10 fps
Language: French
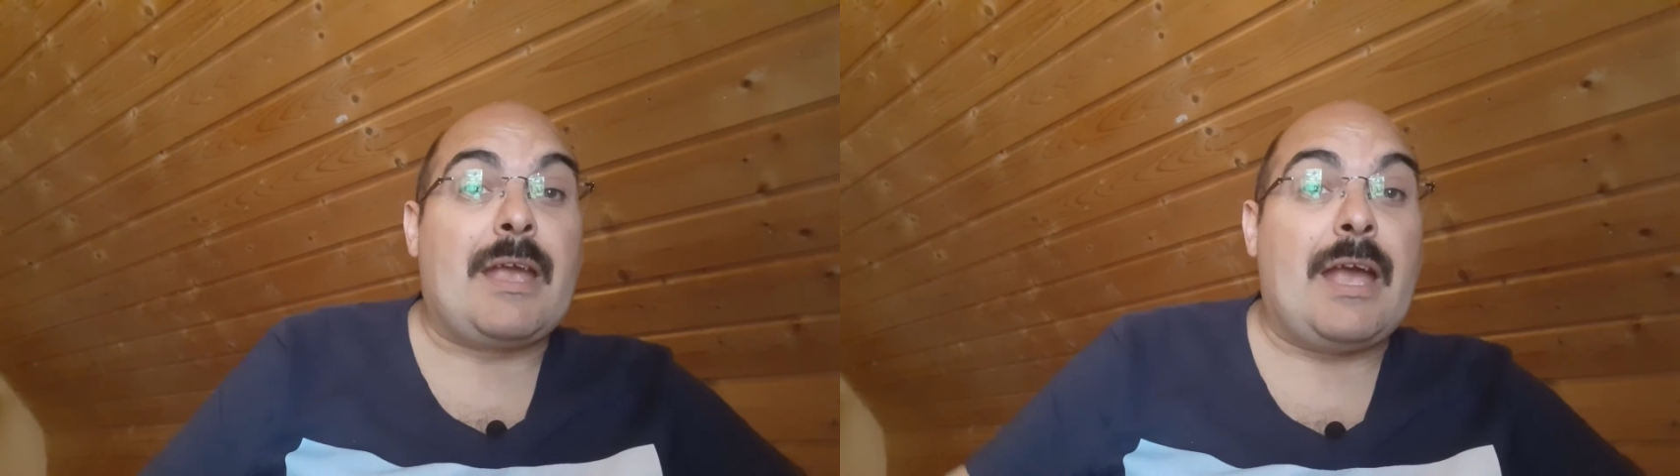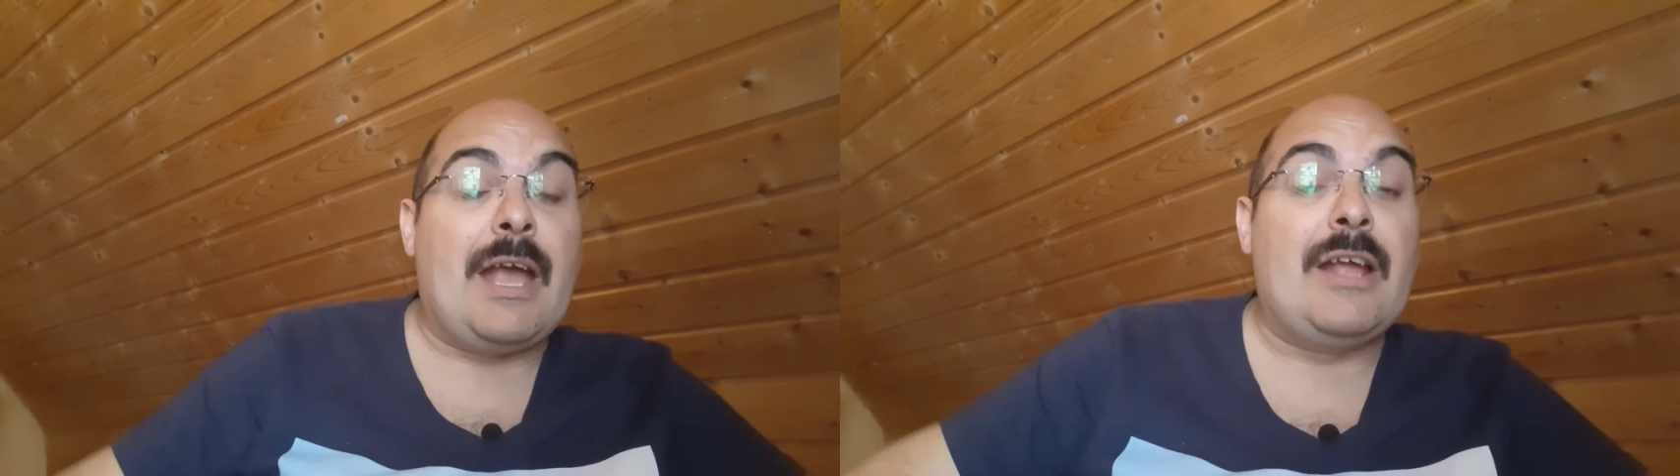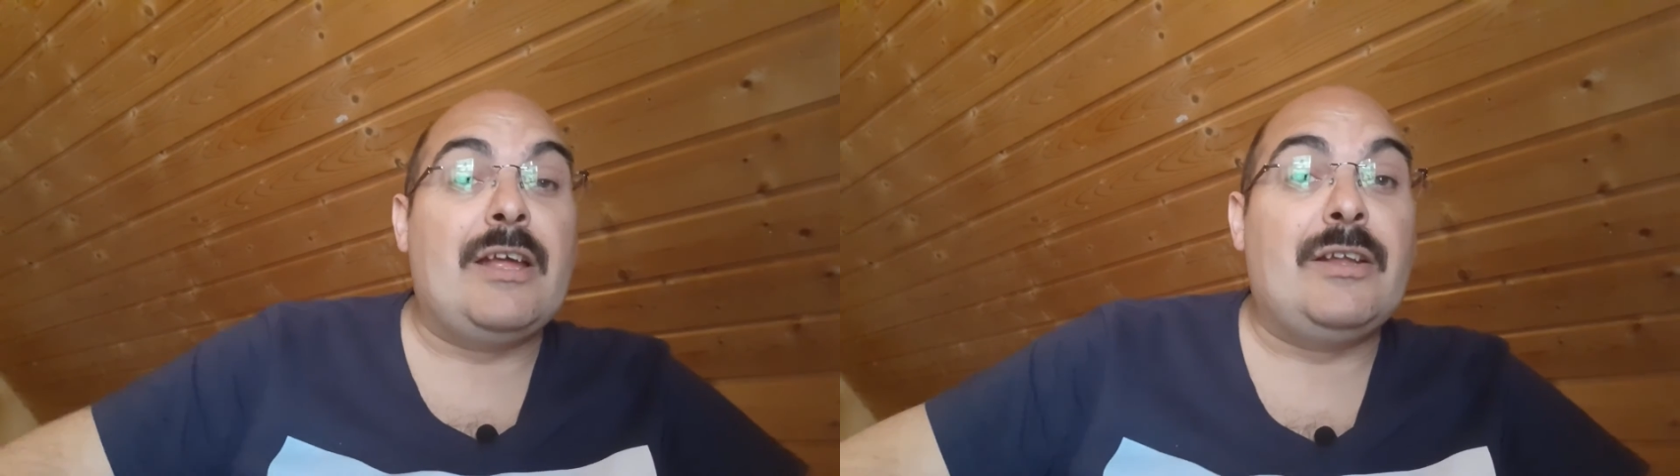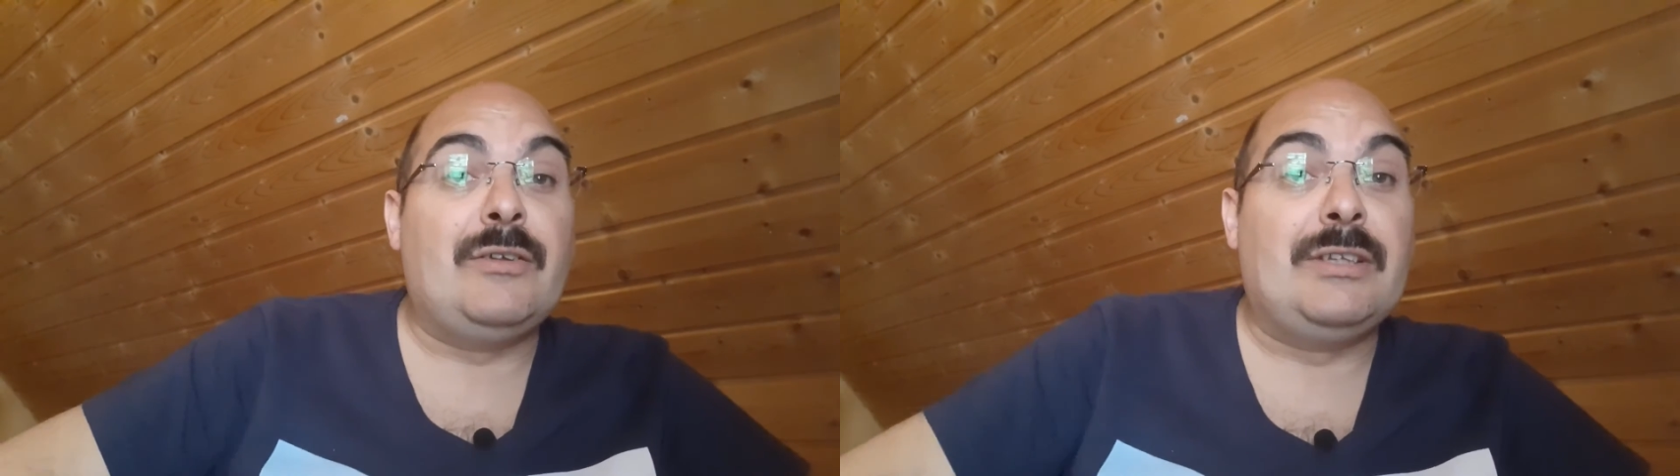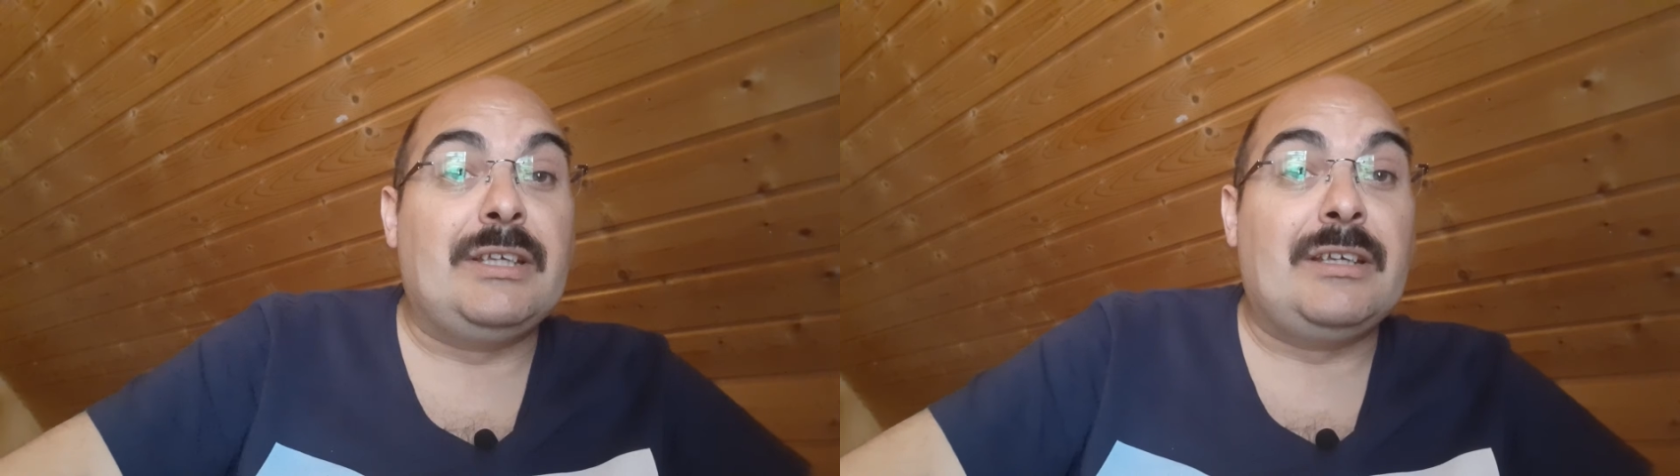Et il
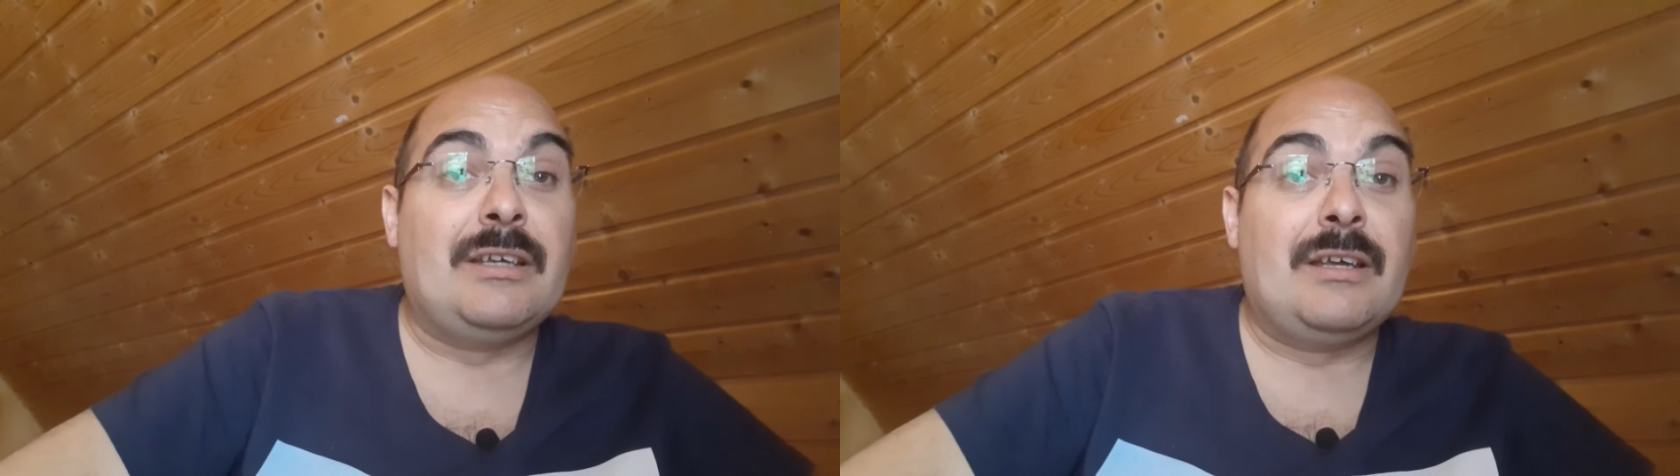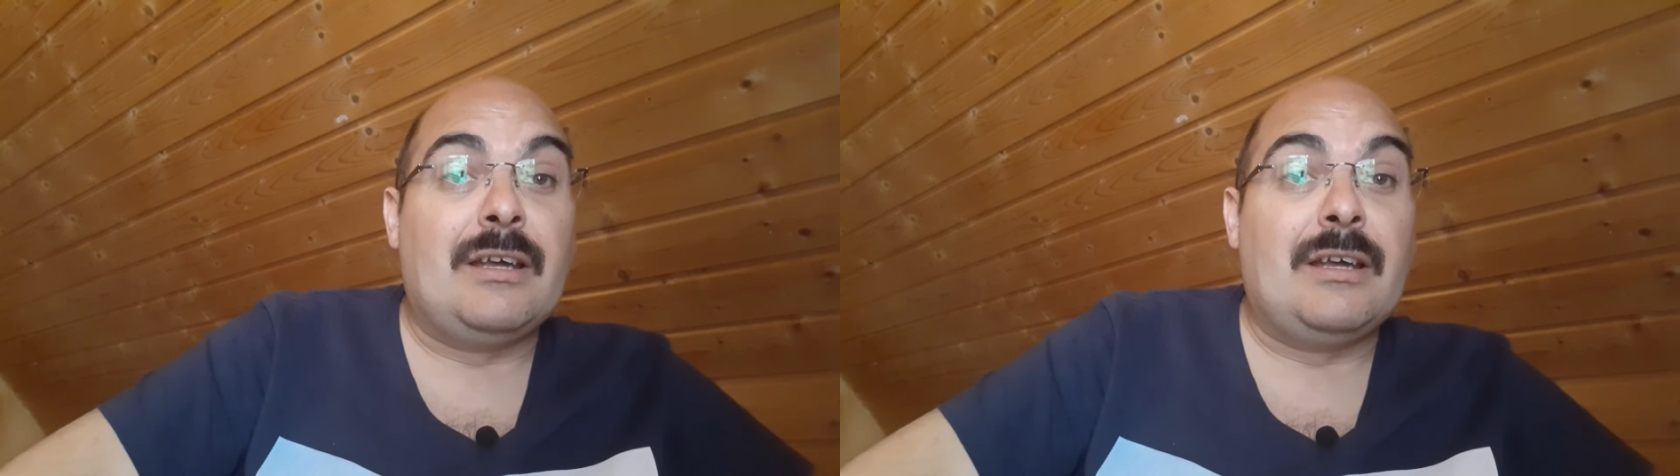lui dit,